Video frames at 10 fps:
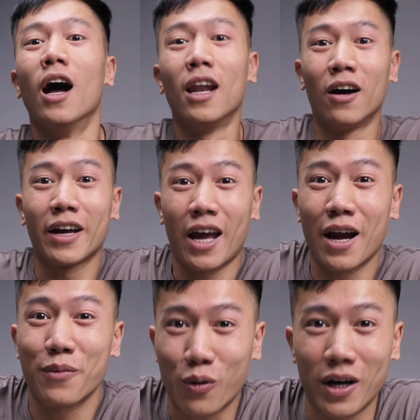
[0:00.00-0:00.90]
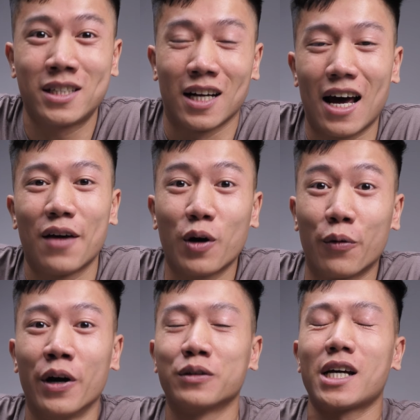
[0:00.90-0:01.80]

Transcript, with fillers: Hello anh em đã quay trở lại với Real